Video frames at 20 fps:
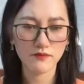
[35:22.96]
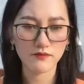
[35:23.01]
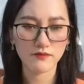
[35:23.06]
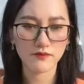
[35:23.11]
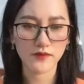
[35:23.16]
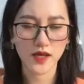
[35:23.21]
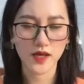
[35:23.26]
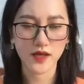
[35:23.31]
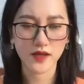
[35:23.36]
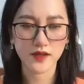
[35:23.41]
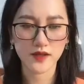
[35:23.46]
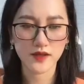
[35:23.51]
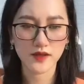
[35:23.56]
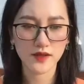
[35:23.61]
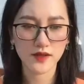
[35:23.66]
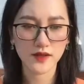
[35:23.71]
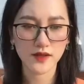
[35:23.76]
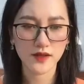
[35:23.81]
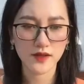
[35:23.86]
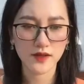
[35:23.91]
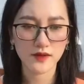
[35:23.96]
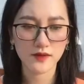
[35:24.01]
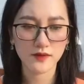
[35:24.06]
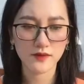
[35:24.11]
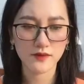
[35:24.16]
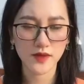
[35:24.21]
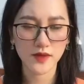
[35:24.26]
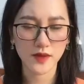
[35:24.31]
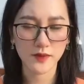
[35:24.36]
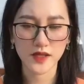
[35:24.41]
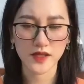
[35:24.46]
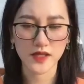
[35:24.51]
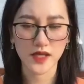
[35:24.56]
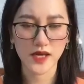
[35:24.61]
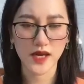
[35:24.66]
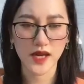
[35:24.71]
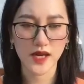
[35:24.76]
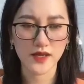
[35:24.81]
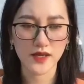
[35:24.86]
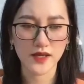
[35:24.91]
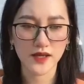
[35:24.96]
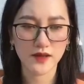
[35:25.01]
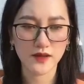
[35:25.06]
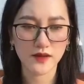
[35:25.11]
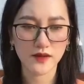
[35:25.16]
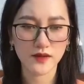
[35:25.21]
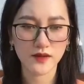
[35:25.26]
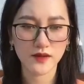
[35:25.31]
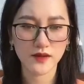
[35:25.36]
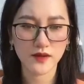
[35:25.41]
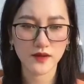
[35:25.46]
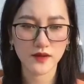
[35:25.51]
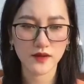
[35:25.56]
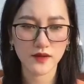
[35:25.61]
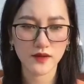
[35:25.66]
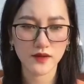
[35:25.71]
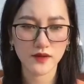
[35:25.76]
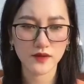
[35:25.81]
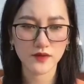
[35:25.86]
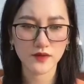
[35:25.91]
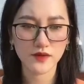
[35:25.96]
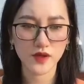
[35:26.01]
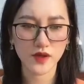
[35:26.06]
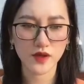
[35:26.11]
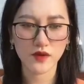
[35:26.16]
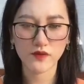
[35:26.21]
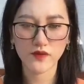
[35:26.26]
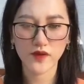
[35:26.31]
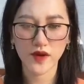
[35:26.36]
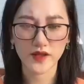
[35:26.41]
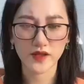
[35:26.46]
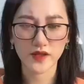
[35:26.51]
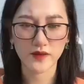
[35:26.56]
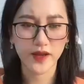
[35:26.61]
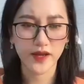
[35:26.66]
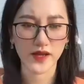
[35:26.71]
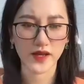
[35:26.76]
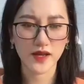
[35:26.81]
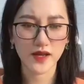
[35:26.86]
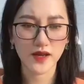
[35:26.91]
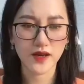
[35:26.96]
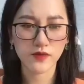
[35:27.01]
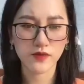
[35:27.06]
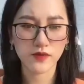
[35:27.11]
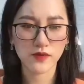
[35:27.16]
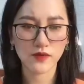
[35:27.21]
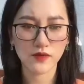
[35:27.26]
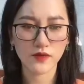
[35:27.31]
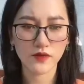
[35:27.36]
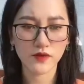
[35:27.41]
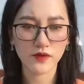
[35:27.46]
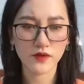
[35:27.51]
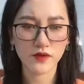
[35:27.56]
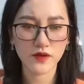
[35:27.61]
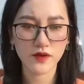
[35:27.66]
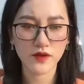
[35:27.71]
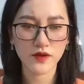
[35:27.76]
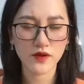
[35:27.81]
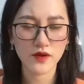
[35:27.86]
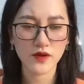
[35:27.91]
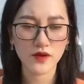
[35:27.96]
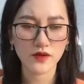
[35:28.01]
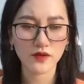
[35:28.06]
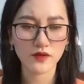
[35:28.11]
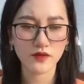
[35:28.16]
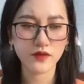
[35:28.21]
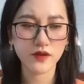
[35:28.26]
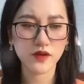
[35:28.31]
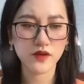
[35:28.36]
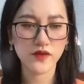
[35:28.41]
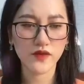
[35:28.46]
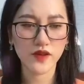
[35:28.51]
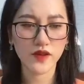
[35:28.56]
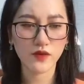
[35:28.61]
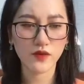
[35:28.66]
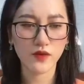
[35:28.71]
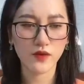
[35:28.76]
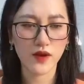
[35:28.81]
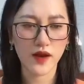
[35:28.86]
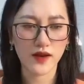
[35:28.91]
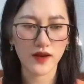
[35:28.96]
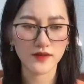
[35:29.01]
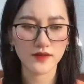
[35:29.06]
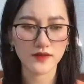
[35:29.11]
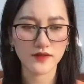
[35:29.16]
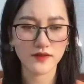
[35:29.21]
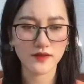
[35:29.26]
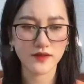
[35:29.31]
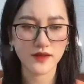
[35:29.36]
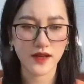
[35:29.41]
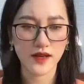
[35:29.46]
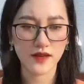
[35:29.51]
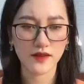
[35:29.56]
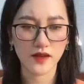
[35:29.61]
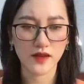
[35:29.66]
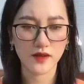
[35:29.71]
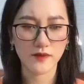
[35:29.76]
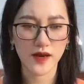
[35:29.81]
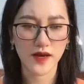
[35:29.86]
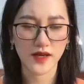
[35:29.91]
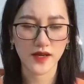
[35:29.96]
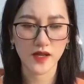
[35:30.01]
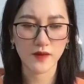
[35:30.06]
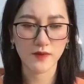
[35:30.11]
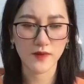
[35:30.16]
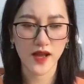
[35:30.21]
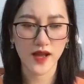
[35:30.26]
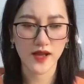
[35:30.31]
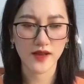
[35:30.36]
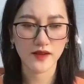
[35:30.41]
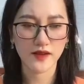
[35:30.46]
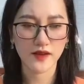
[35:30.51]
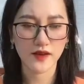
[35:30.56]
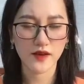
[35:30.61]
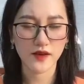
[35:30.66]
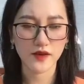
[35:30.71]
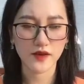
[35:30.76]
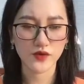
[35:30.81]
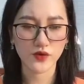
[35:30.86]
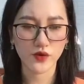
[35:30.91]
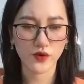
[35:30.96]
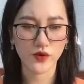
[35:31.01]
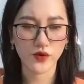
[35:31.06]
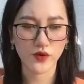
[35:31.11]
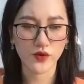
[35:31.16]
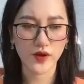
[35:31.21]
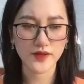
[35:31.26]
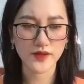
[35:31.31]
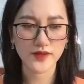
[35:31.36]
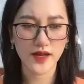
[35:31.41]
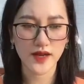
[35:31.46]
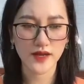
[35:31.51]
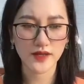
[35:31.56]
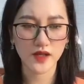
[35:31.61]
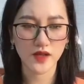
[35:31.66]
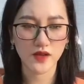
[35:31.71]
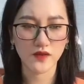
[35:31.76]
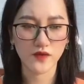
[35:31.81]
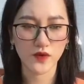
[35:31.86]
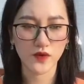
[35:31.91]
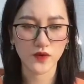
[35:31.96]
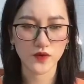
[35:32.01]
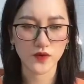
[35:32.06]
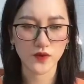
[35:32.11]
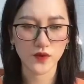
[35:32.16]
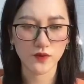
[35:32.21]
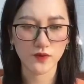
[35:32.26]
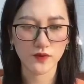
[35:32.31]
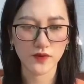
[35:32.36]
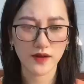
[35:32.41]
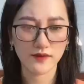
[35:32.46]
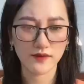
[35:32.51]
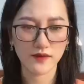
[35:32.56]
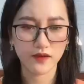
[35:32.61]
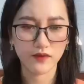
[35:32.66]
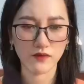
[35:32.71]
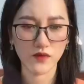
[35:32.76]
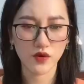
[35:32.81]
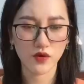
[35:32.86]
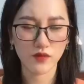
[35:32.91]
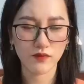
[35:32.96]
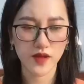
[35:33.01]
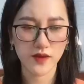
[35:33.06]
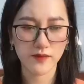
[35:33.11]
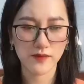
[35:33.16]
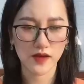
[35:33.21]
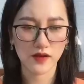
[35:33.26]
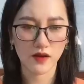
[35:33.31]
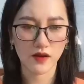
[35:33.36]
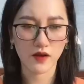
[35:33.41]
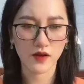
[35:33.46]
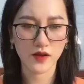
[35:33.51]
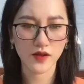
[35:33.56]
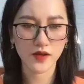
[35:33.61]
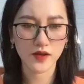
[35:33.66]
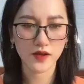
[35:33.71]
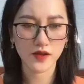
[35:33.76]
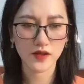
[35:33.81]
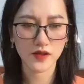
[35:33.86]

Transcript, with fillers: Mẹ Mẹ bình tĩnh lại đi Chuyện không phải như mẹ nghĩ đâu Từ ngưng viên cố gắng giữ cả người bà nghiêm lại rồi quay sang nhìn Phù Dung đang đứng một bên mà nói